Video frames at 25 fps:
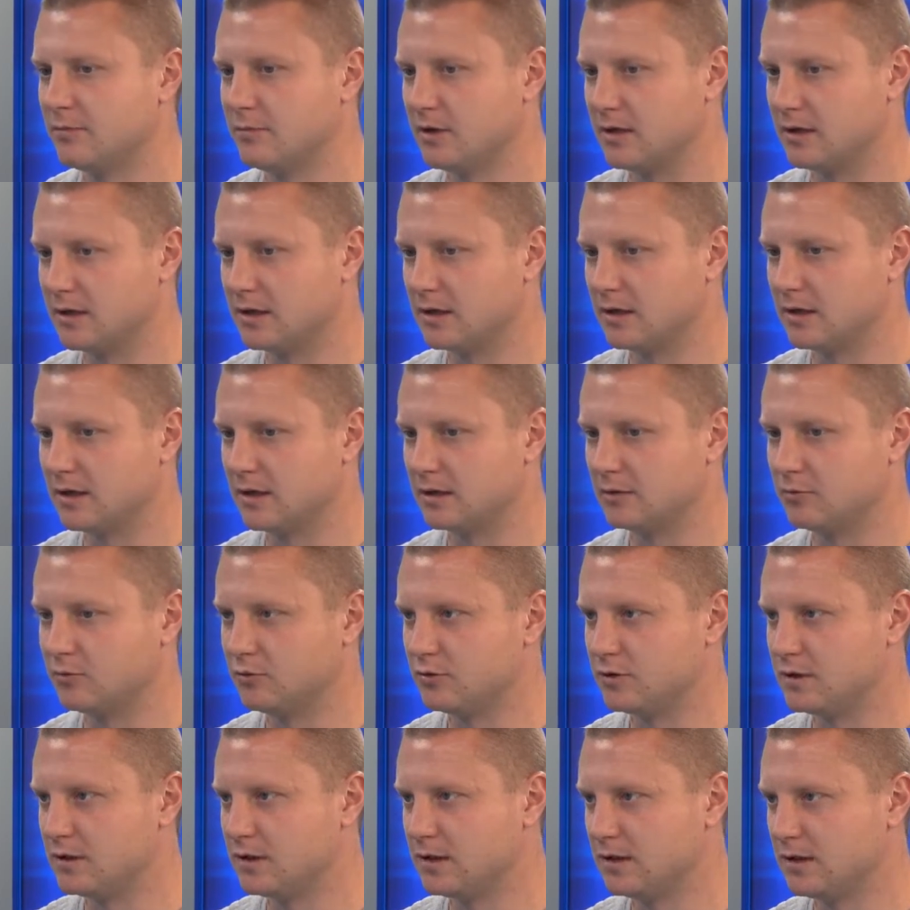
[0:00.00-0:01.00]
меня
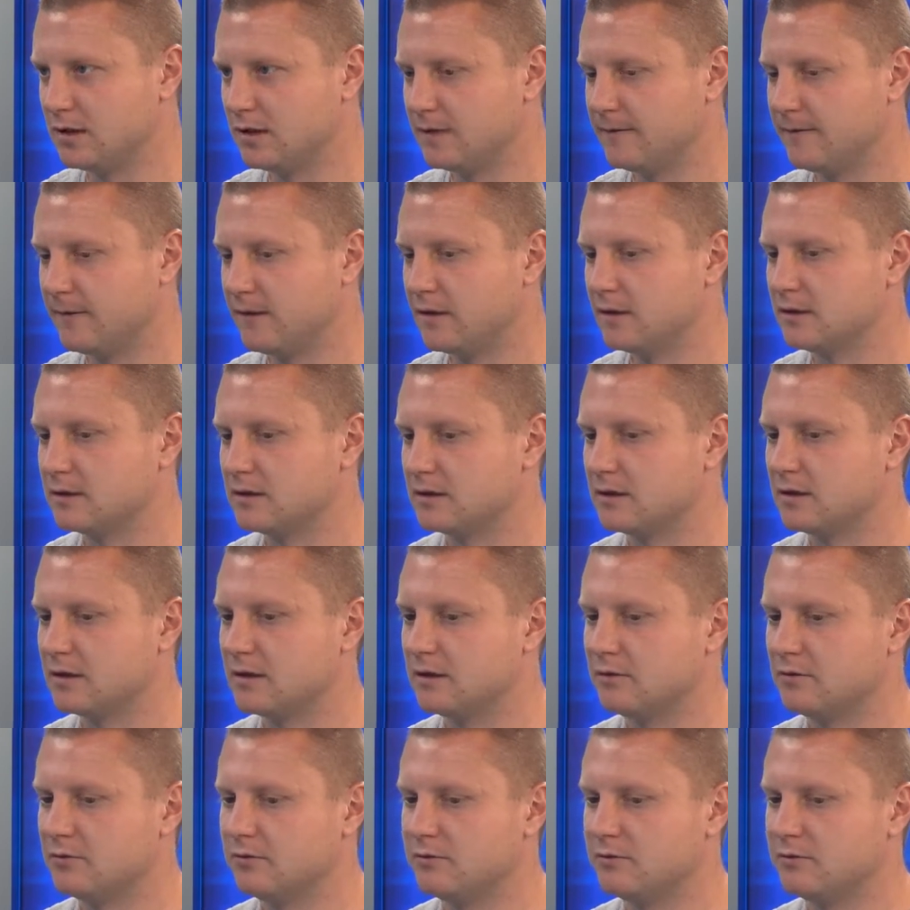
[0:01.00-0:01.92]
отпустили за